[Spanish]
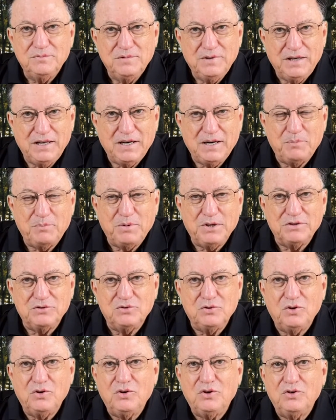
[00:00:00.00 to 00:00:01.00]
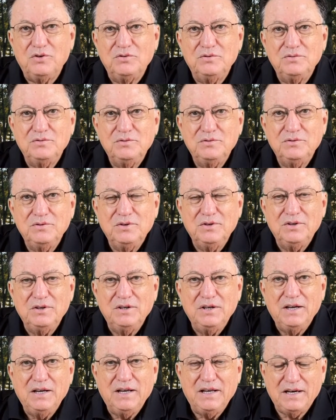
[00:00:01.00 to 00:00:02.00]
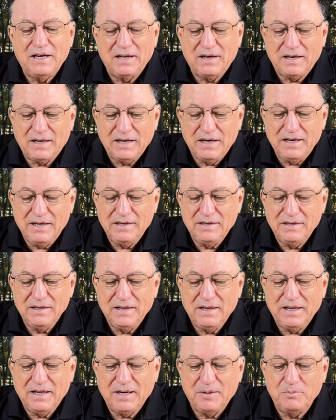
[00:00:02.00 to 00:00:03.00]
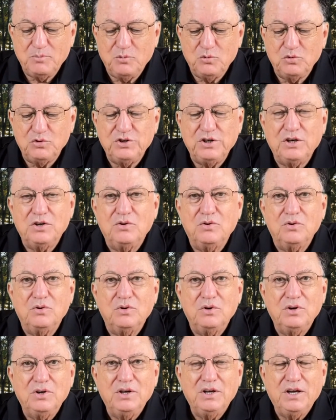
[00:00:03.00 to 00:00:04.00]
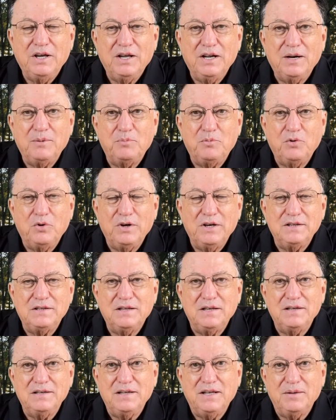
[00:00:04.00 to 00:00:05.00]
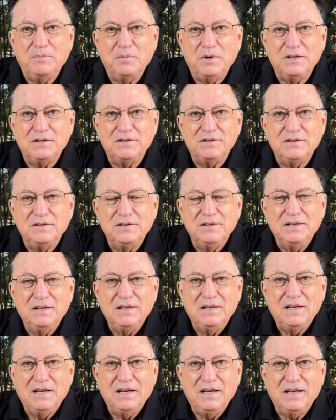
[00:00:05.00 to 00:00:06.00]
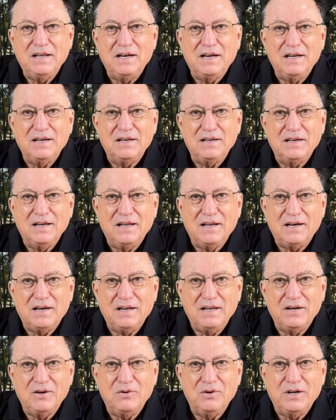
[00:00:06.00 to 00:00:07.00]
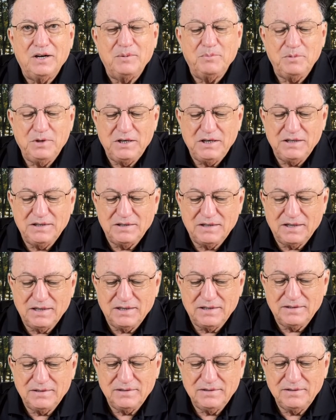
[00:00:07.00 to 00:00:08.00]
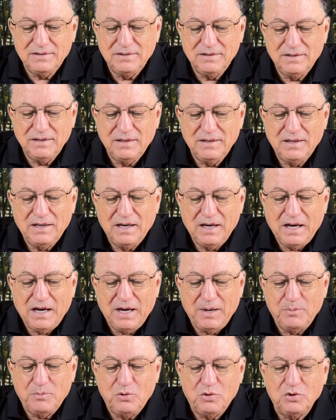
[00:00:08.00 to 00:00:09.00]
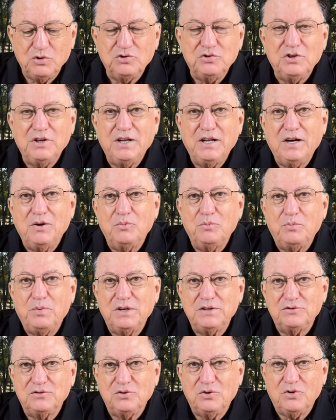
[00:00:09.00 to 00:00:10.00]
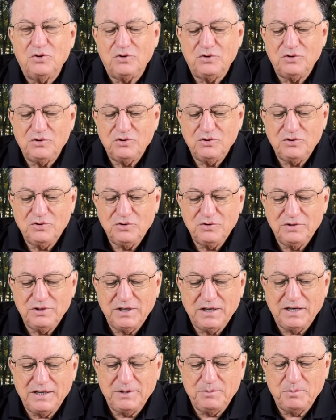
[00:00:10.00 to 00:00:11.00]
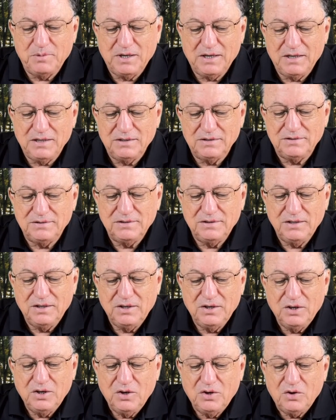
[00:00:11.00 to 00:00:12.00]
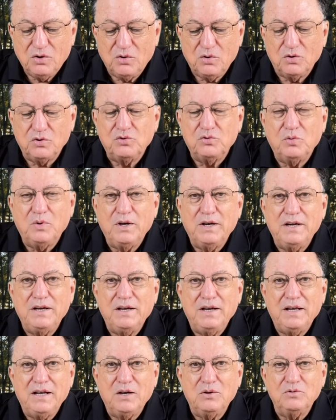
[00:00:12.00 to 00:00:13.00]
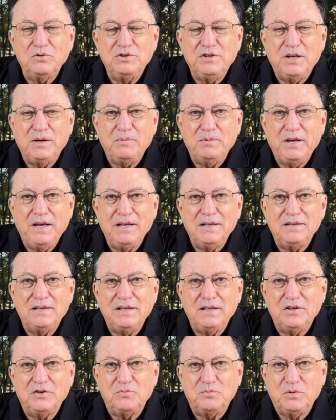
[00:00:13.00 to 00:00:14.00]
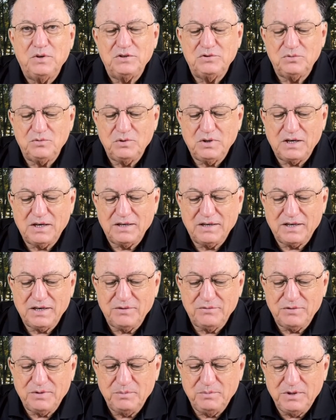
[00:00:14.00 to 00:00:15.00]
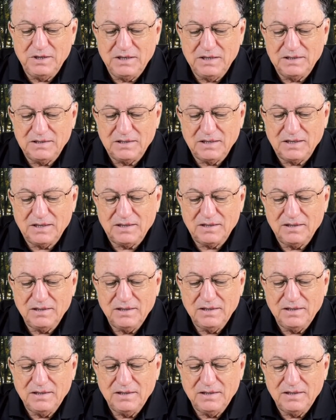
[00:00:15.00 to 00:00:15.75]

era pastor, era rey, era músico, era poeta y además era guerrero, era militar. Amós era un pastor de animales. Josué era un sirviente y después un gran jefe militar.